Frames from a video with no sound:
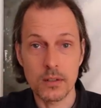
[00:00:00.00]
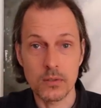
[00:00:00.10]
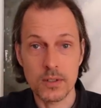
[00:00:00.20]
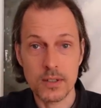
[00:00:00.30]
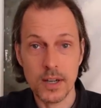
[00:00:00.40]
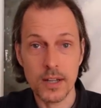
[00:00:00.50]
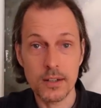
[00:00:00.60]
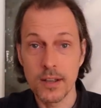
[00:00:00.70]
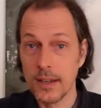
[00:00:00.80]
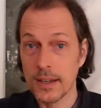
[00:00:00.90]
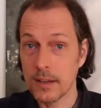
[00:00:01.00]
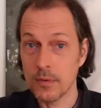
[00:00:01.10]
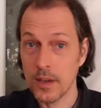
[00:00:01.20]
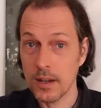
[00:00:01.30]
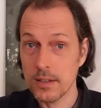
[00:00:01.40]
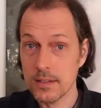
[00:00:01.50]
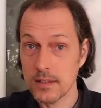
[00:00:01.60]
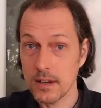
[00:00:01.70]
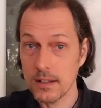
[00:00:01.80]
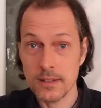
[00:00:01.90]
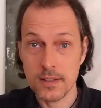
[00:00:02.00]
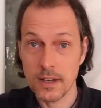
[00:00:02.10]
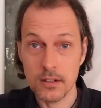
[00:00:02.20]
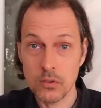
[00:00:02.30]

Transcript: Und das kann gefährlich sein, es kann